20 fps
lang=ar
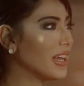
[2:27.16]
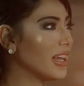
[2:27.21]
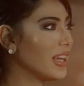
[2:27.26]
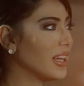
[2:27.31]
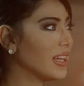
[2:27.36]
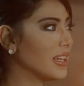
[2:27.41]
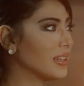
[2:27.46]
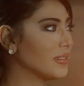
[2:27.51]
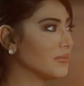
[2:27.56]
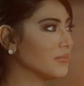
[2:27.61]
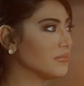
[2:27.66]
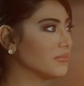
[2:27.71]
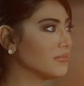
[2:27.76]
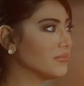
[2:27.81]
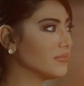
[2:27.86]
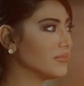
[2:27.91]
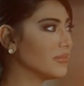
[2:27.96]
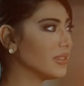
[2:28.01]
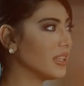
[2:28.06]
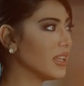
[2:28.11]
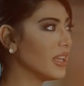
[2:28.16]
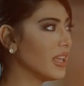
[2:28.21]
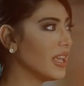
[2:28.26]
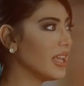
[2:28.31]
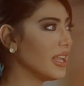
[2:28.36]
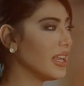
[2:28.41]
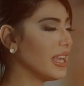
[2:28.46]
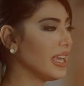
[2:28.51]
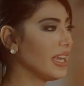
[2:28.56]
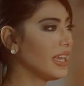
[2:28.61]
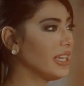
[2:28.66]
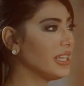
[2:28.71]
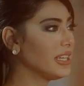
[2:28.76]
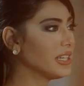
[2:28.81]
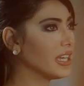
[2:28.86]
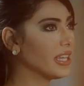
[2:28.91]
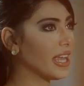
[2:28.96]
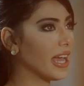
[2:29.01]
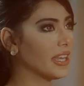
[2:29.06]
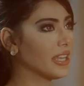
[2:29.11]
أم
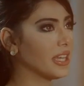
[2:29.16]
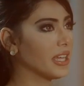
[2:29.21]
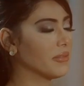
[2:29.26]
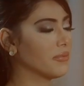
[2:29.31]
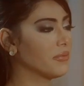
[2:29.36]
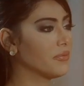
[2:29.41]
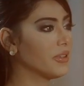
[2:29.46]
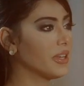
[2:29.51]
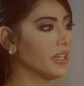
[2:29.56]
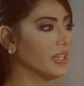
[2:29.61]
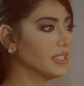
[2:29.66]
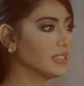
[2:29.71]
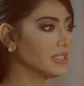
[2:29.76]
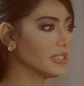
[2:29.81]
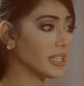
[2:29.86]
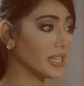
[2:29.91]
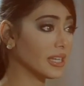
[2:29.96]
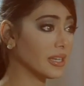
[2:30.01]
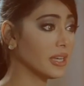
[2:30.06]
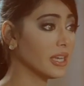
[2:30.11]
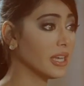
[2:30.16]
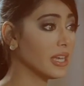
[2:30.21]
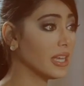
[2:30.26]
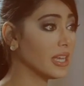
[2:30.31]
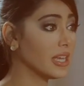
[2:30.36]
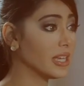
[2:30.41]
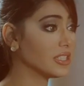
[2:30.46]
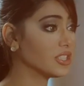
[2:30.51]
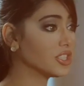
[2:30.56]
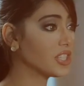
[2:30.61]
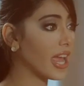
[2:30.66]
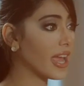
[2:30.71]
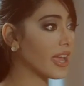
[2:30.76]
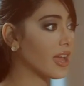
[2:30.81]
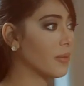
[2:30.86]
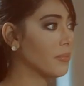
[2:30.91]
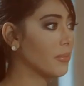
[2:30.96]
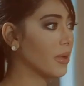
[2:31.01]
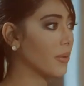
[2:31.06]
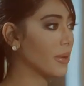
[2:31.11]
لحين يعني في عندي
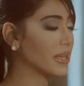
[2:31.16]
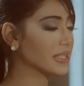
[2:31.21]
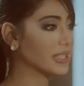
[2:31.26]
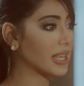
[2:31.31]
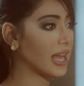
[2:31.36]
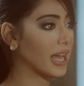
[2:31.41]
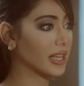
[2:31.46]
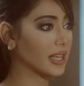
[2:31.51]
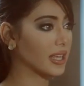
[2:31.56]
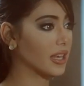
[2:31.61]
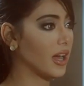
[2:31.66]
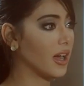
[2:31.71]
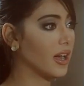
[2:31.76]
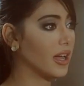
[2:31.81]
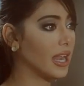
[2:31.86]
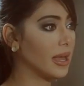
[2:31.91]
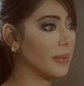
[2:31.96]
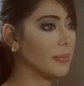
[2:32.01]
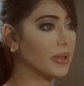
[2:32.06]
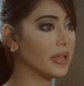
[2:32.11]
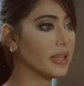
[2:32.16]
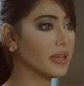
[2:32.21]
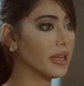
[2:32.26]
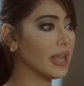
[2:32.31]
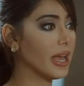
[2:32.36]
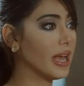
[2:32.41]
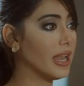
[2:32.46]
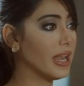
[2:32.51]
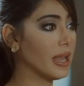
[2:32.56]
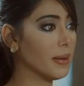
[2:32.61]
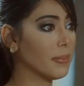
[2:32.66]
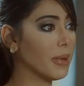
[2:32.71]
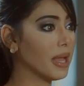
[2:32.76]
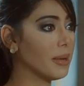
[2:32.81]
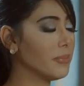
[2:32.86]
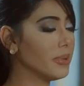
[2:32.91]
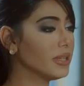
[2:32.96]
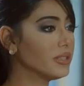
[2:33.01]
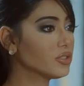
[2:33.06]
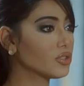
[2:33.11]
شيء أبي أوصله حق العالم إن لما
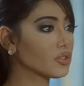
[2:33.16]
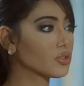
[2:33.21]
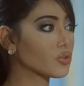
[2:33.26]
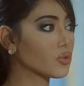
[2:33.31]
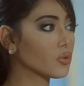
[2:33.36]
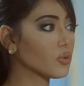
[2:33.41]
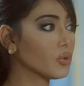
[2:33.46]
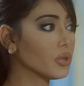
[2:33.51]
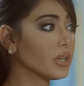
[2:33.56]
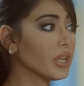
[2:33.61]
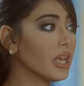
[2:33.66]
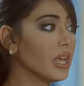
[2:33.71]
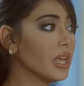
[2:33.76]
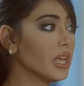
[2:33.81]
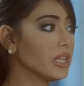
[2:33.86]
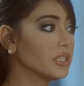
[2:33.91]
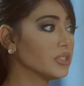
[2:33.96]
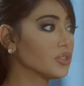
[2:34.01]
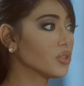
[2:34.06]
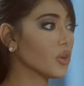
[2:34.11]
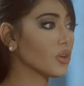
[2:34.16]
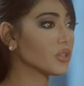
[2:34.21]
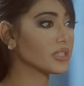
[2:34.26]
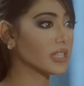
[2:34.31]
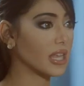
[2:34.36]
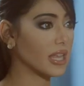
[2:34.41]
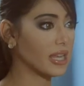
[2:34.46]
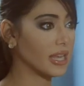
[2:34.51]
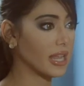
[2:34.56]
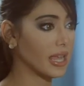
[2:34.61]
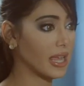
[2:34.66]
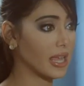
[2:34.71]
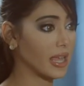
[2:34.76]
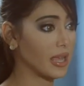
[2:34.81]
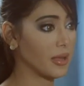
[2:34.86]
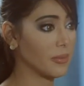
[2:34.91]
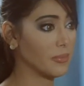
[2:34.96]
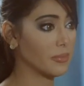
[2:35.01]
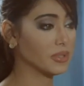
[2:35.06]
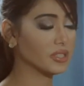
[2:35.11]
البنت تكون توصل ل
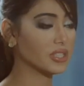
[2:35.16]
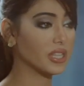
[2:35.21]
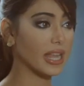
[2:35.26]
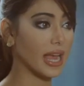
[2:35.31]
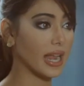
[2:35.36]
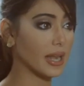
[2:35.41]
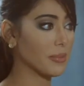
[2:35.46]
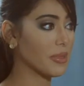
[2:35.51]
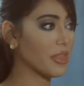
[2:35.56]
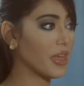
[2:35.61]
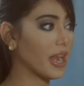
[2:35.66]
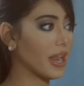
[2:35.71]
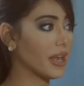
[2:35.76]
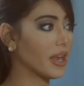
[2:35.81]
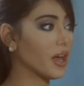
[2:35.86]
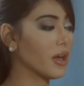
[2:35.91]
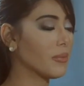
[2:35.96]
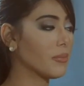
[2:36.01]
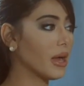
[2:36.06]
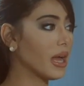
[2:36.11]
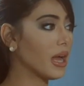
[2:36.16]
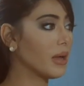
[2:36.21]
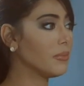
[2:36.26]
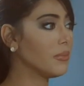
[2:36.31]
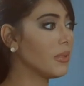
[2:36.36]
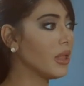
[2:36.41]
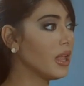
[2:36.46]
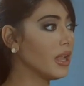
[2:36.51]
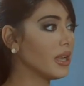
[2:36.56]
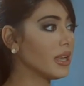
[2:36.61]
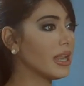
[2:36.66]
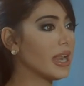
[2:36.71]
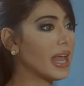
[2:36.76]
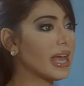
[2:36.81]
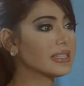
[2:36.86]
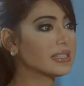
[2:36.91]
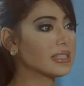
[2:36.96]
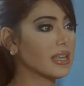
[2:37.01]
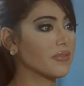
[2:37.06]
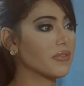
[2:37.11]
يعني مثلا هم
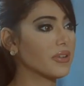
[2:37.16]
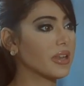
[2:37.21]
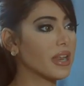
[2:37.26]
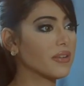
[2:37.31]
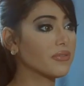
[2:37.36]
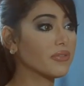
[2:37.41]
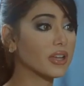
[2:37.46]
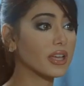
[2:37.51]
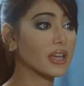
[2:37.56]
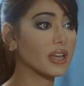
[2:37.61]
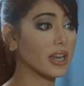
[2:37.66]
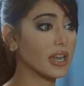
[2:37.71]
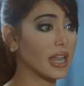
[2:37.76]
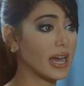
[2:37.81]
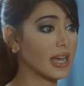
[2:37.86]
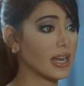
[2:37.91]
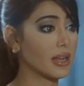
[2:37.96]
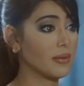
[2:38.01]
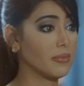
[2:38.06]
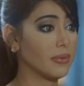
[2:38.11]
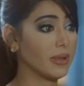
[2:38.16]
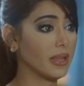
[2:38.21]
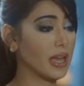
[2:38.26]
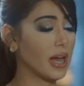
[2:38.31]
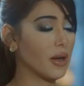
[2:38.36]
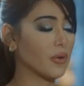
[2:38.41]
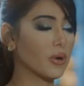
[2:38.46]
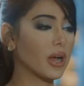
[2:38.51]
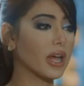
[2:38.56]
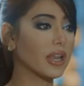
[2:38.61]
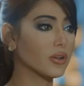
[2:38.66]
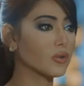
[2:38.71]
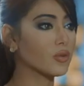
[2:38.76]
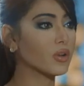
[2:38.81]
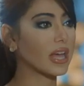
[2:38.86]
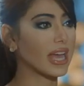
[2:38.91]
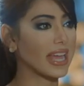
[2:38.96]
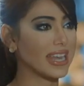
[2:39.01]
للاسف ان الفكر العربي او خلينا نقول